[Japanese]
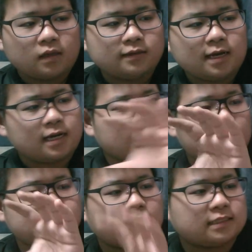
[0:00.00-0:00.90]
だから、
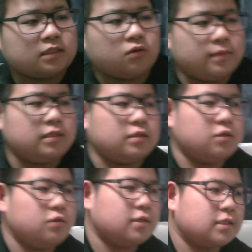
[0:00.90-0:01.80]
風風の実って
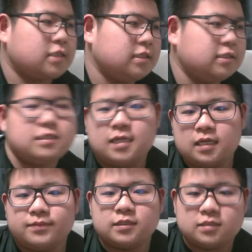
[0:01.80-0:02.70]
いうのは確かに一理あ
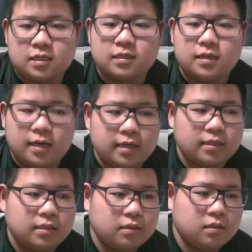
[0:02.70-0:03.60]
りますね。はい。
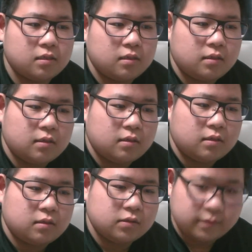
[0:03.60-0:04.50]

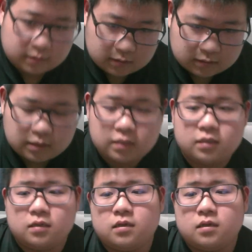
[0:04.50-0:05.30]
すいませんでした。